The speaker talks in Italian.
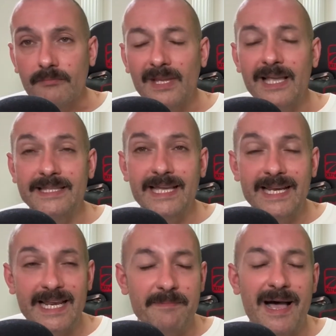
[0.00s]
eh,
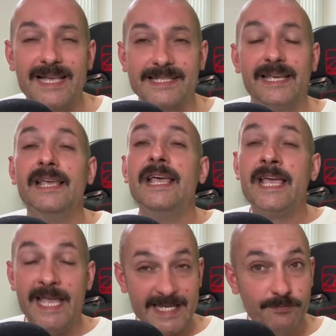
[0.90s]
tecnica di base,
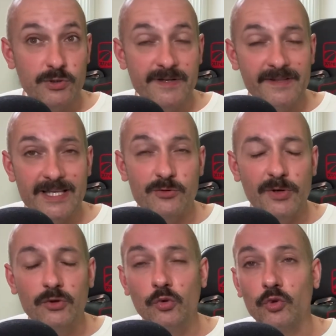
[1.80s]
esplosività
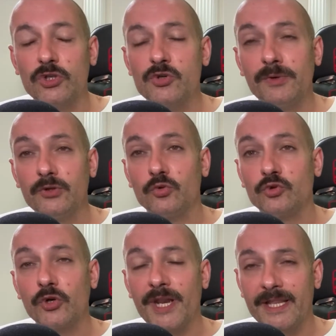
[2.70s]
soprattutto e
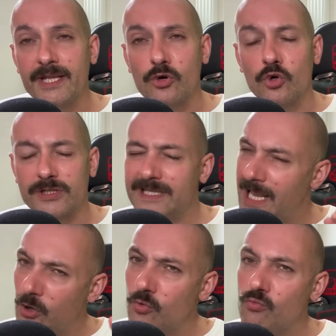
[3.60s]
soprattutto grande corsa e
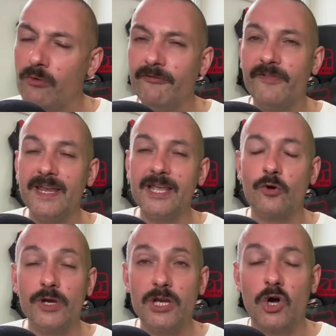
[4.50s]
anche un buon feeling
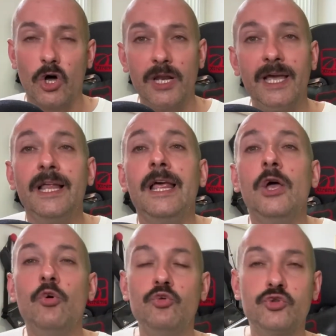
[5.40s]
con il gol.
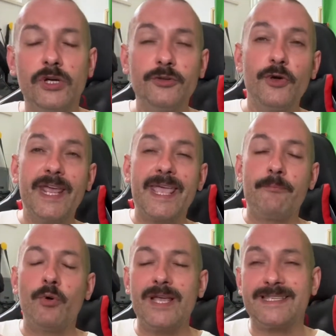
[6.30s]
Un giocatore che
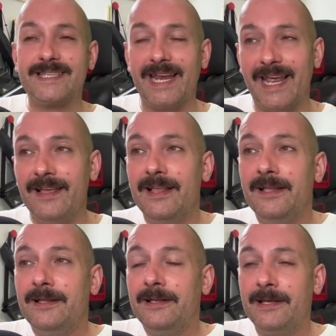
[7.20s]
può essere
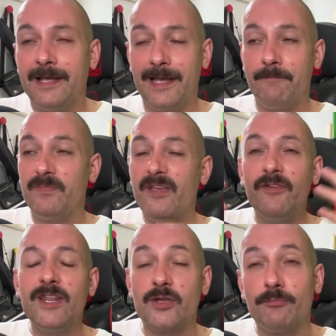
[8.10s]
eh,
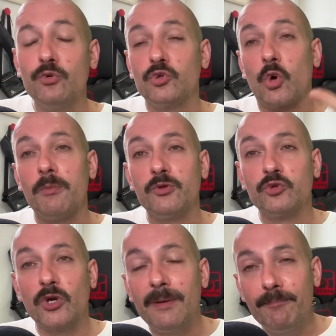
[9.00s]
definito appunto come
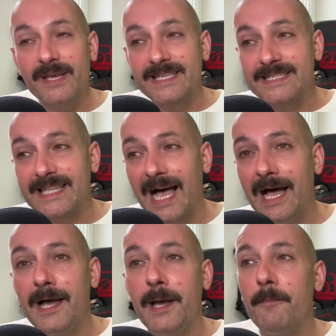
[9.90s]

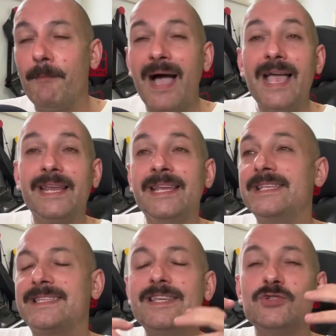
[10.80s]
tuttocampista ma nel
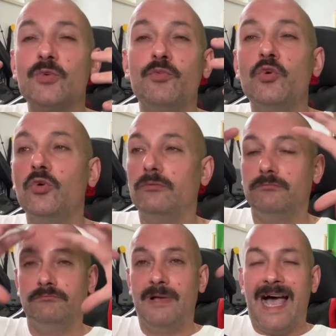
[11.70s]
senso più
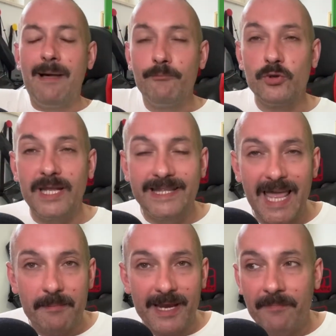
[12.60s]
ampio del
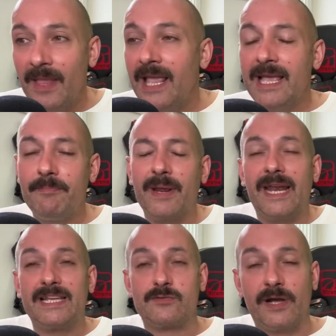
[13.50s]
termine, perché
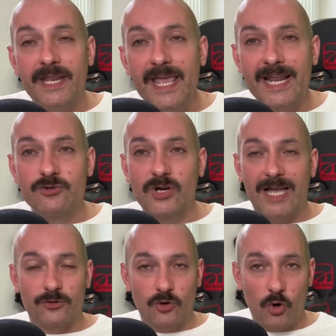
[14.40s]
nella sua carriera ha
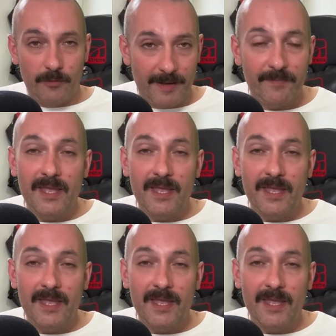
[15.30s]
giocato come